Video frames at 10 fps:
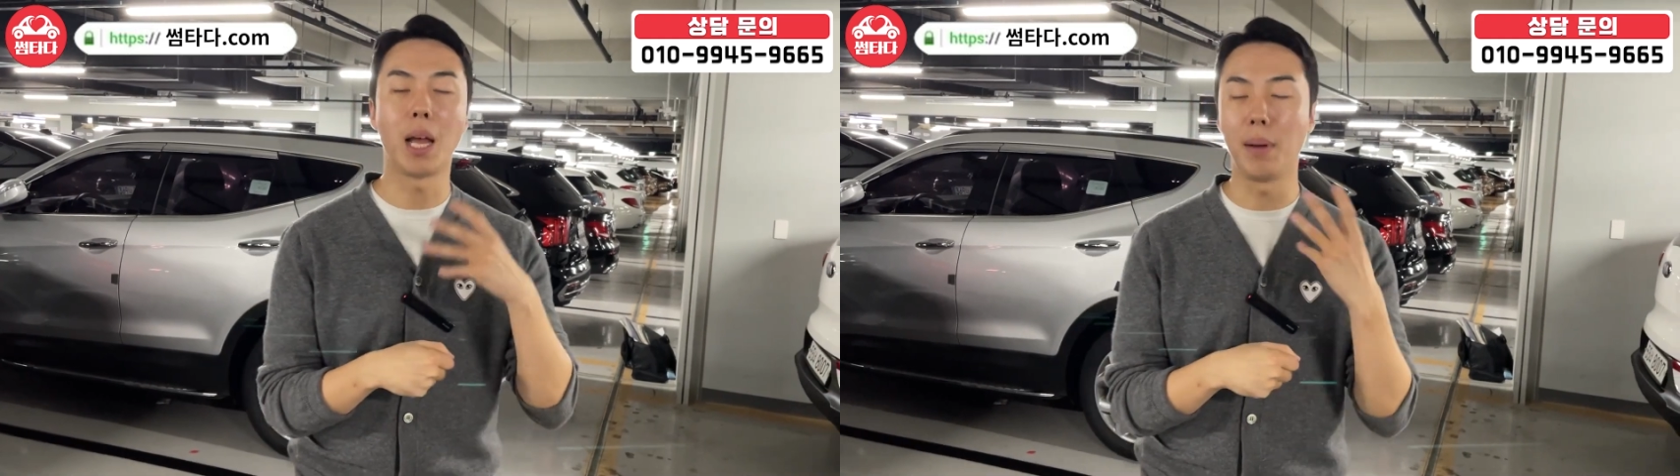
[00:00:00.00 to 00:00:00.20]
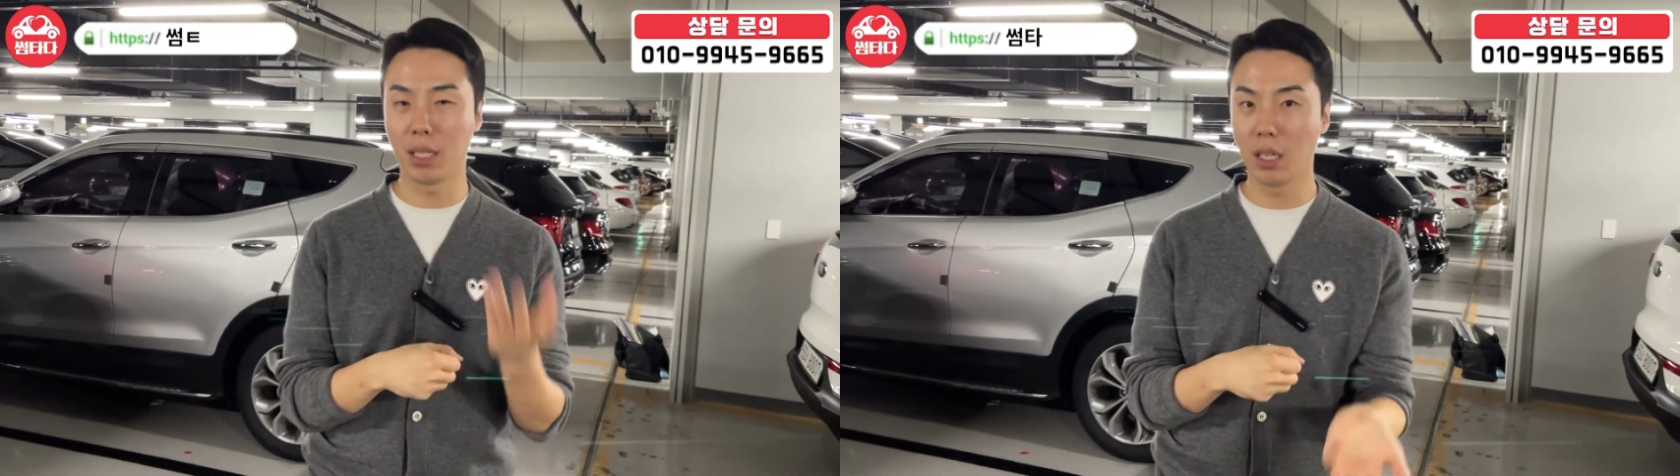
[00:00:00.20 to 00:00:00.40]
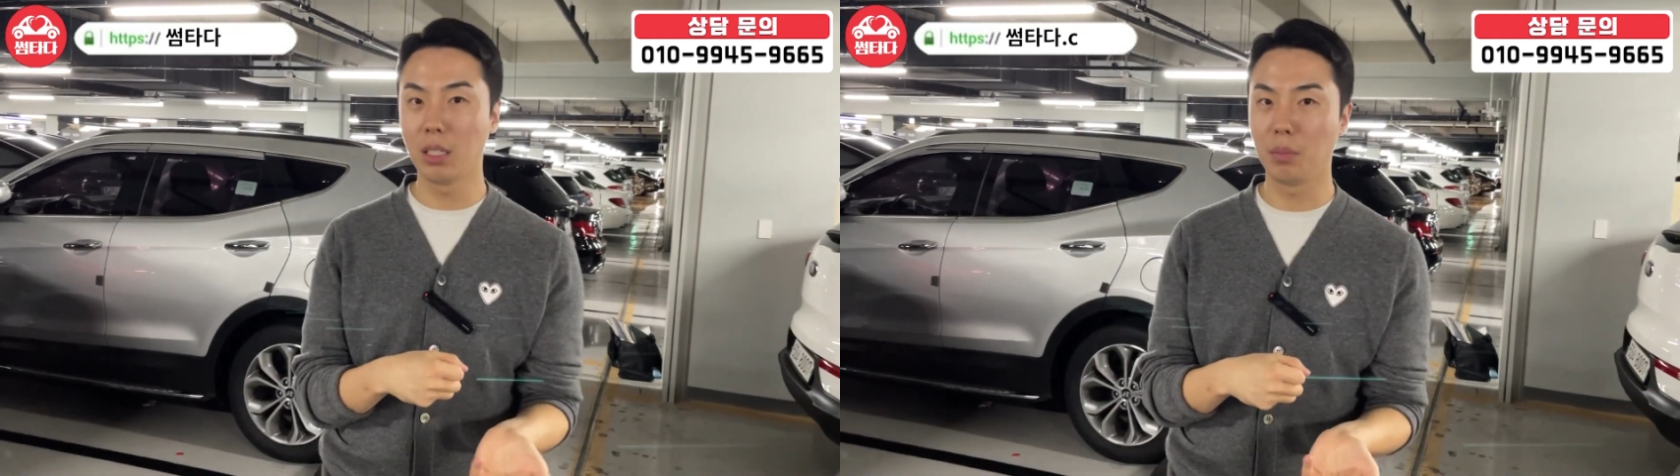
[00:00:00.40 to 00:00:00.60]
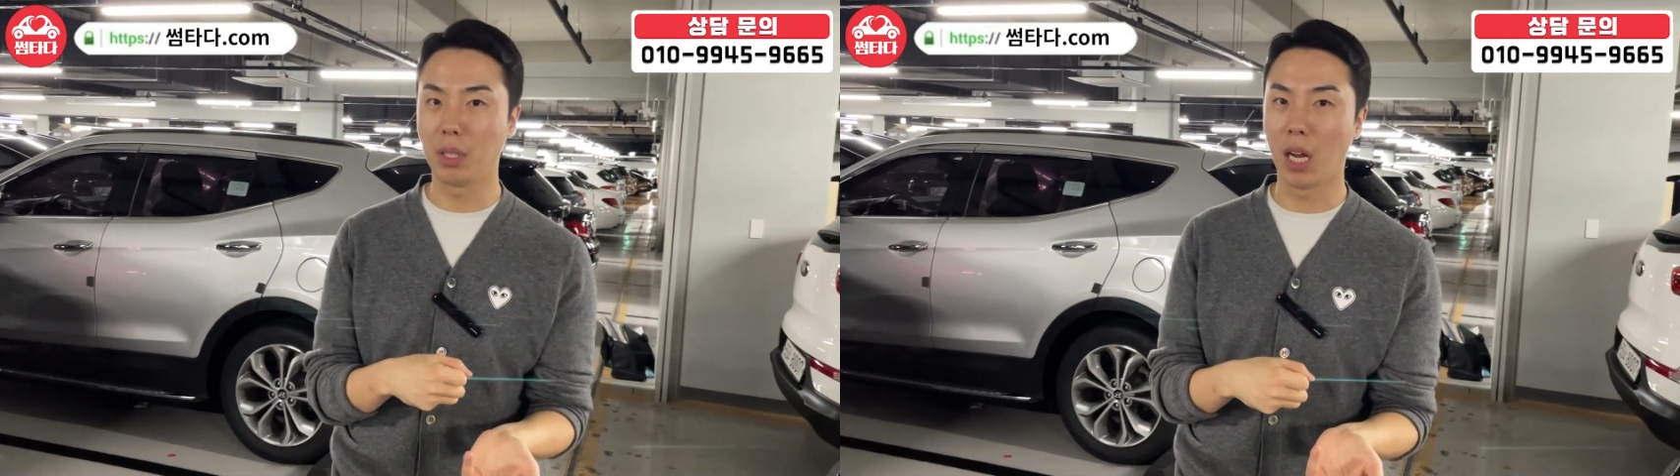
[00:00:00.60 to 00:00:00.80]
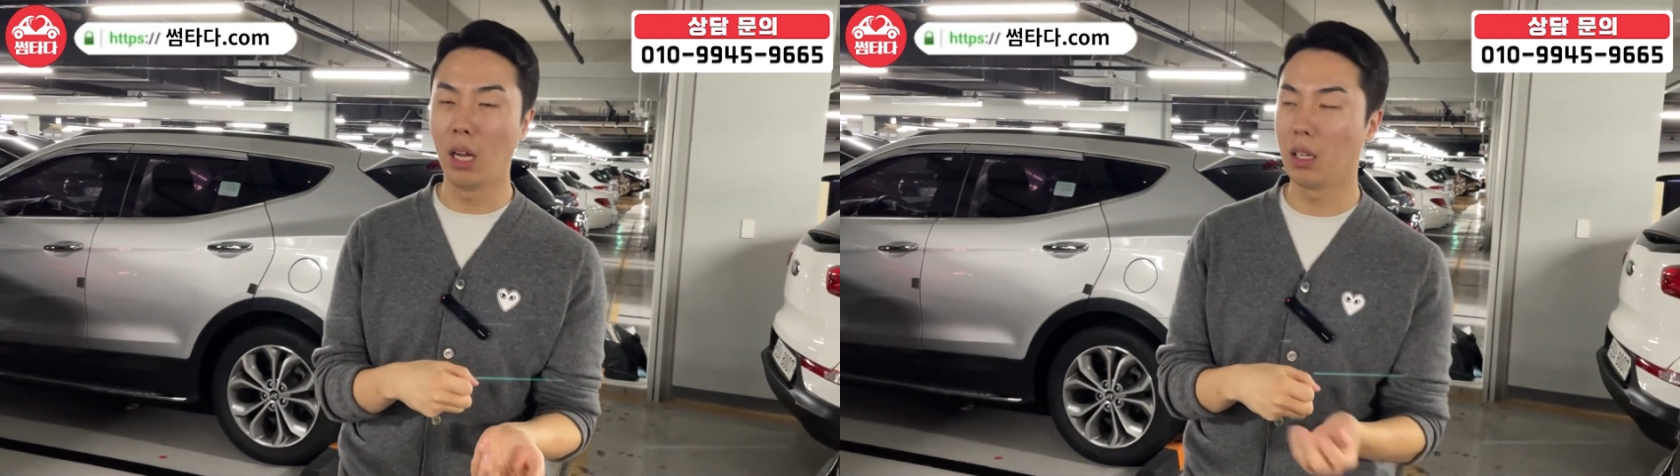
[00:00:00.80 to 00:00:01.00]
다
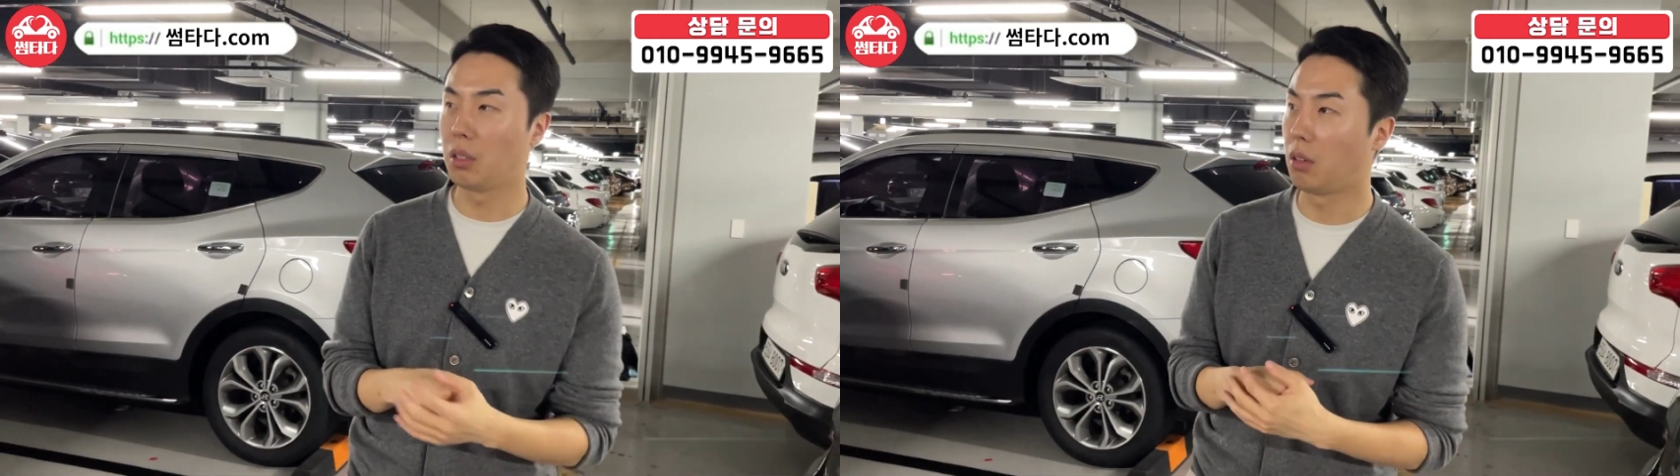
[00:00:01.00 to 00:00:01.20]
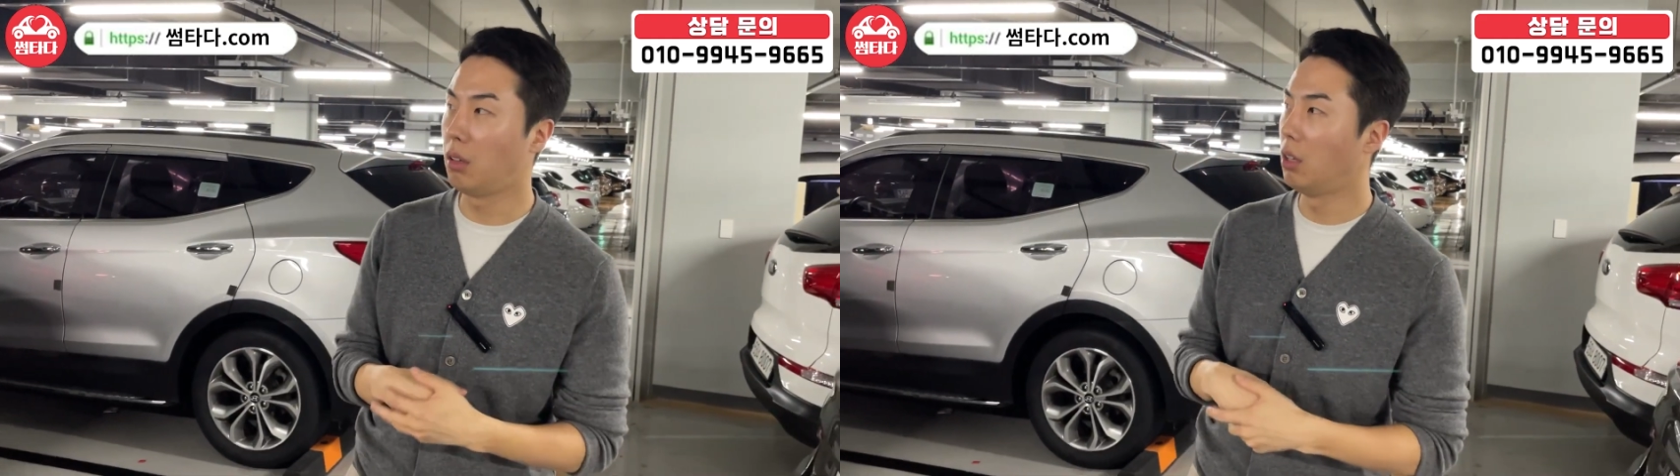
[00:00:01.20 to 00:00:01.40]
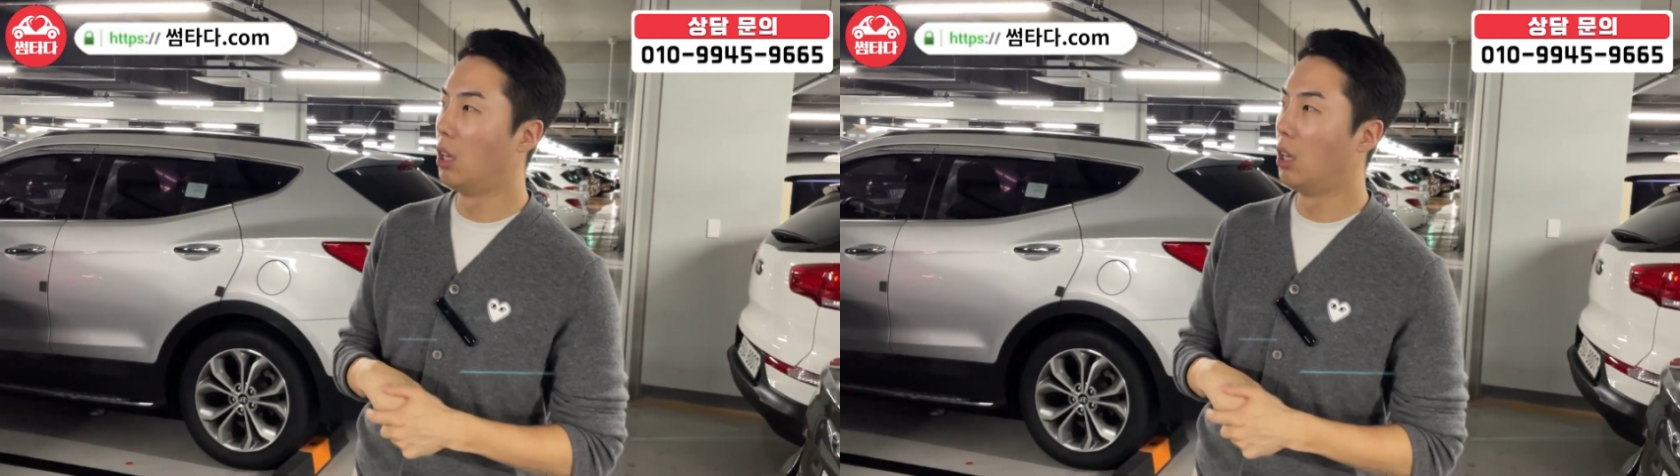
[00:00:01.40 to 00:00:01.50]
마찬가지입니다 그래서